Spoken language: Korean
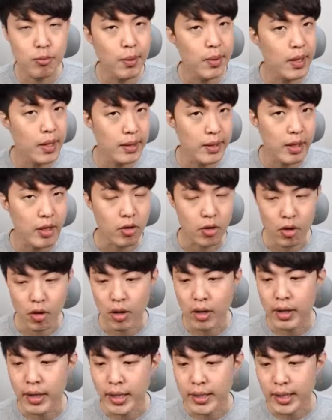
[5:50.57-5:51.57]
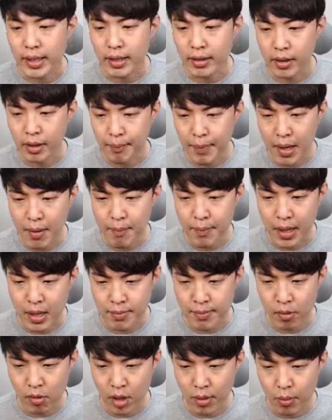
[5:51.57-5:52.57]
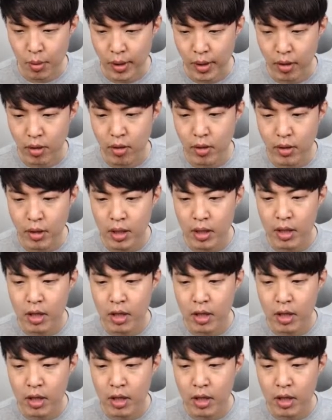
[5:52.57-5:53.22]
번 해야 되는 거. 일단 이 맨 마지막 거 해볼까요?